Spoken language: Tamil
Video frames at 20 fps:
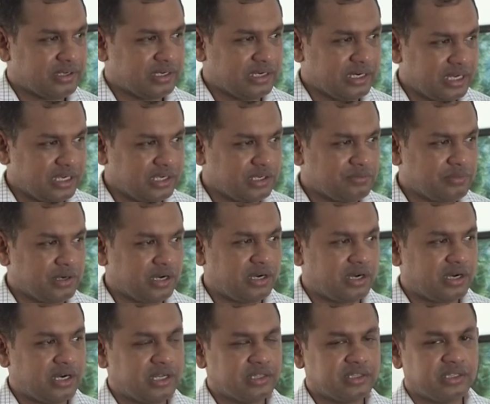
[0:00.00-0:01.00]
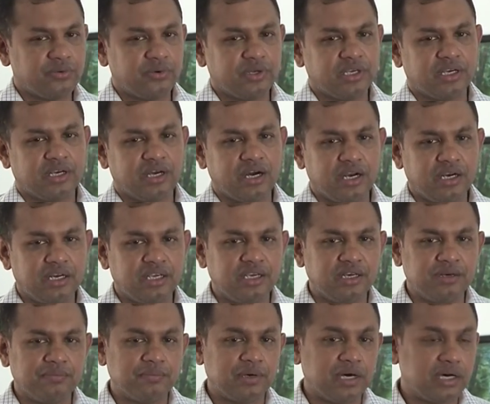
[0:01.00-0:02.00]
கிழக்கு மாகாணத்தினுடைய
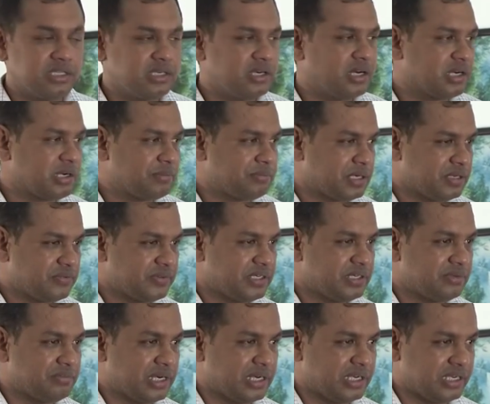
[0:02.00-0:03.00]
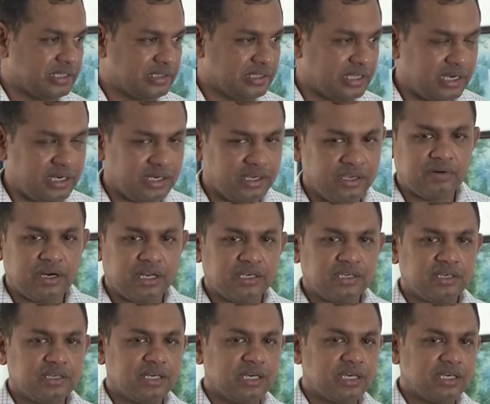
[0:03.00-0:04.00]
காணிகள் பாதுகாக்கப்பட வேண்டுமாக இருந்தால்
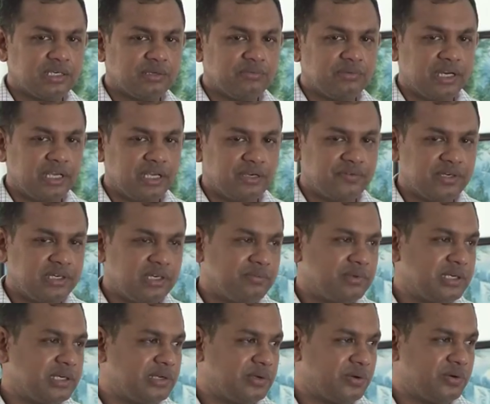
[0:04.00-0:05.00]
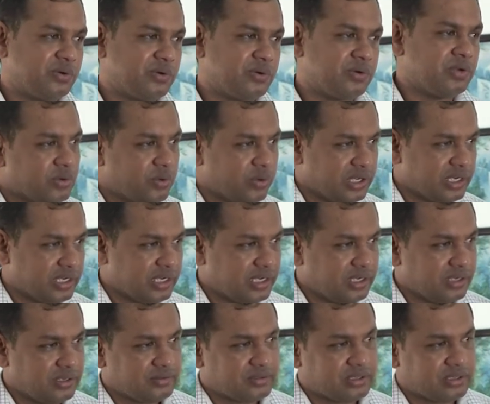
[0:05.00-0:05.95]
வடக்கும் கிழக்கும் இணைய வேண்டும் என்ற ஒரு கோரிக்கை